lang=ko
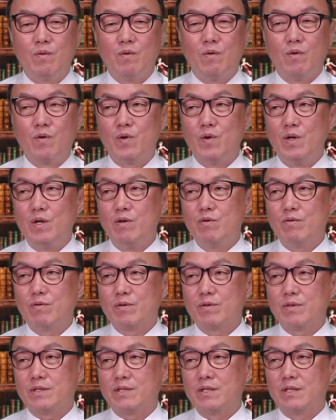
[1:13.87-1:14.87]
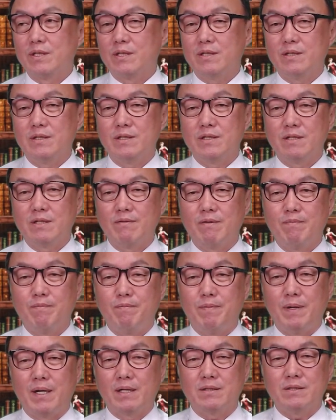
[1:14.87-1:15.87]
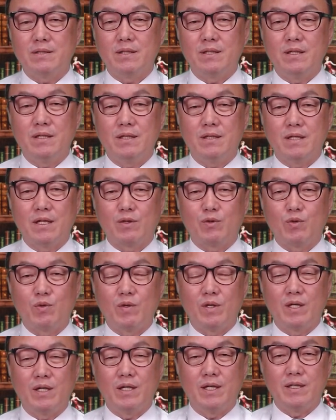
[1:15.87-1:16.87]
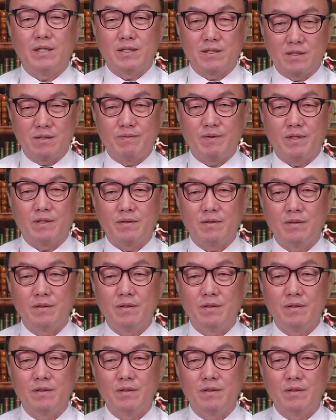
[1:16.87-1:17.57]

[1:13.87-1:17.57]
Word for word: 5.16으로 정권을 잡은 박정희 대통령이 아니었으면